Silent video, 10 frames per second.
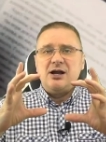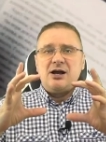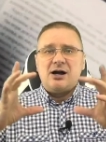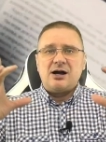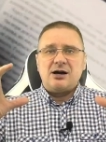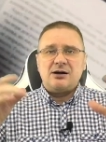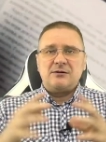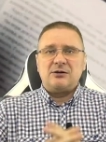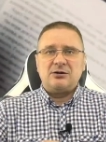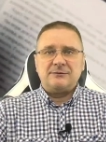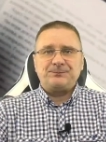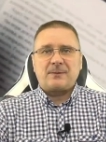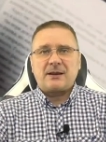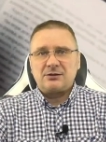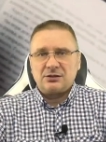а,
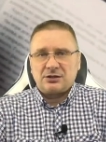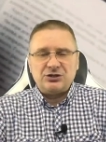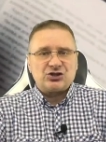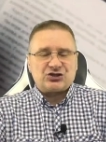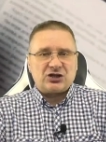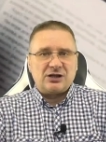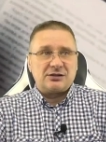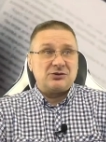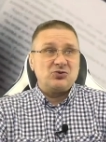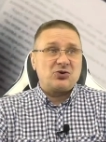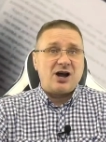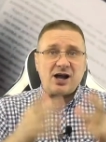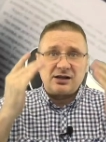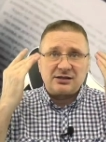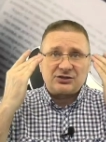э, книжечкой это. Ну
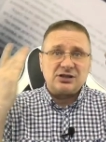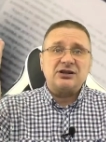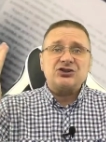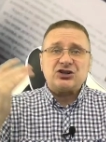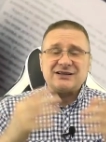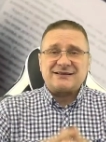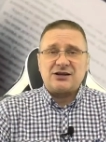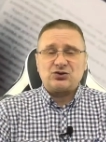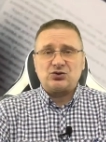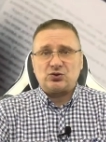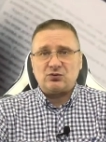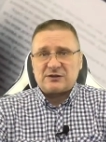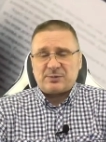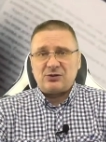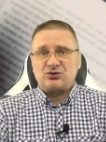как это ж? Это очки сразу тут у
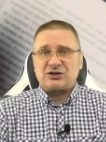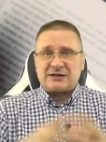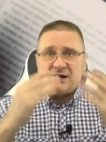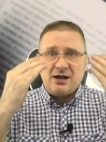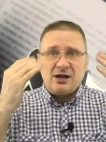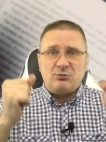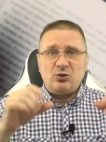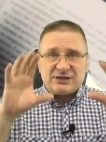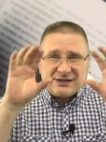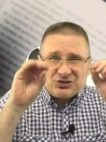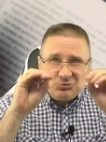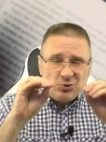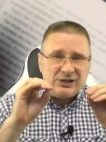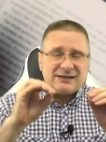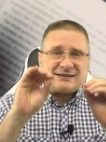вас получится. Будете
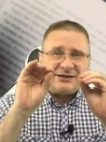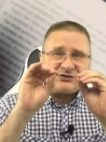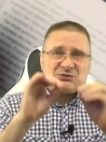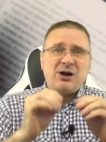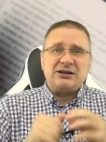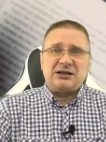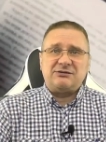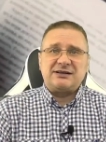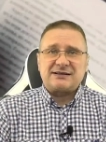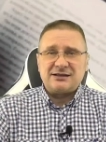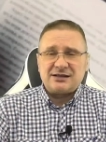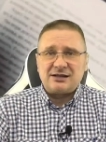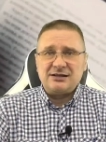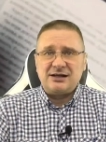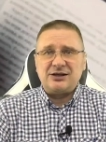жмуриться, всматриваться и
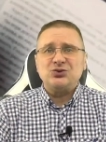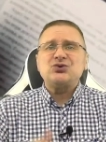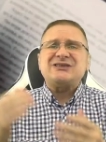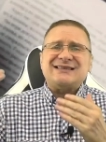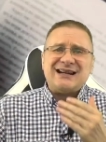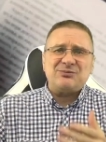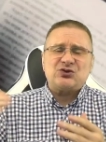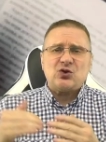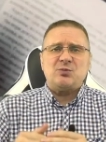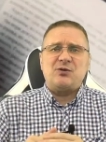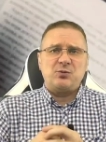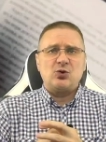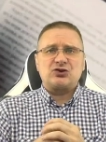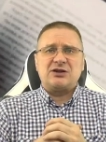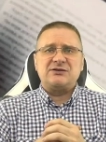так далее. Ну 7 дюймов
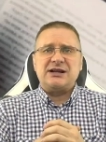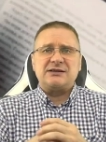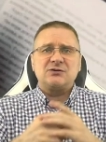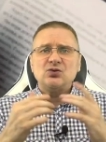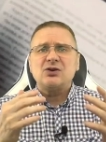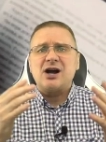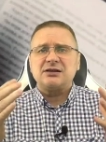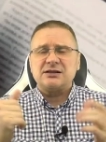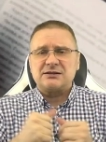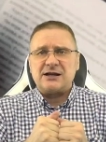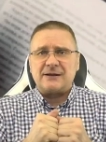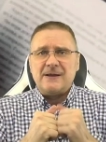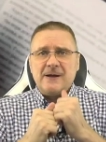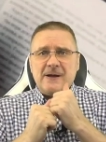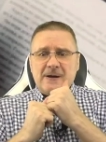можно взять. Ну как-то так.
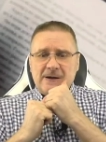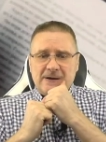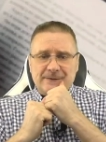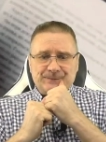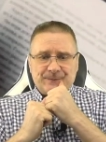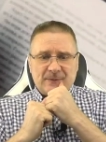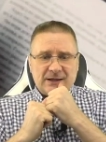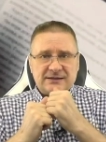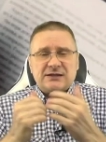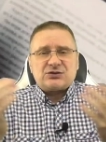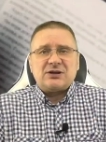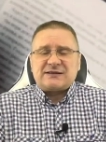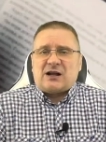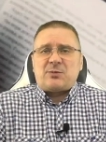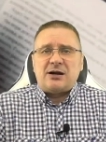Э, есть у
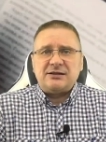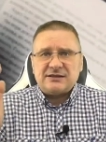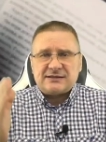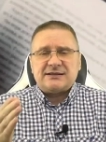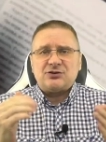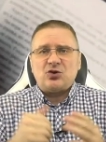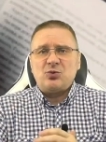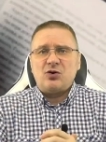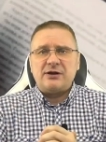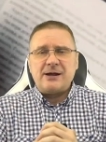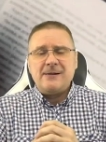нас нормальные 10-дюймовые э,